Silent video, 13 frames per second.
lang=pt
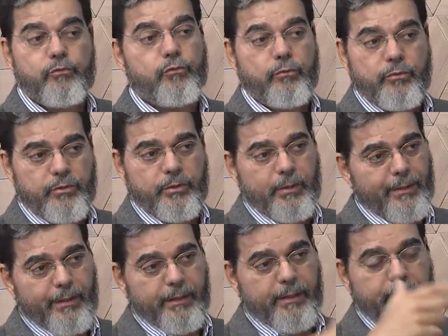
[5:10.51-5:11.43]
o SUS,
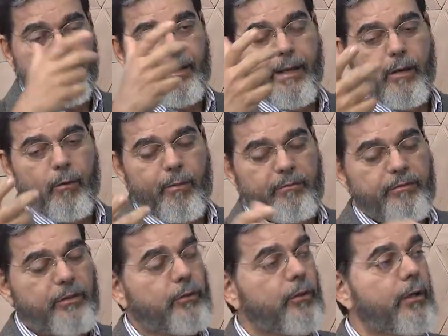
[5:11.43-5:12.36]
que é uma
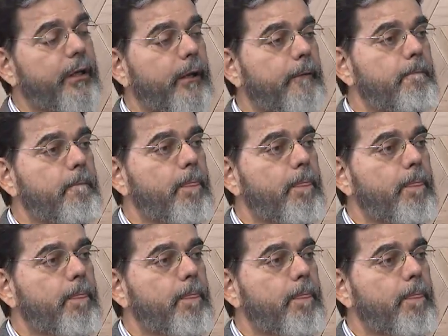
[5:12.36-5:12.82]
vitória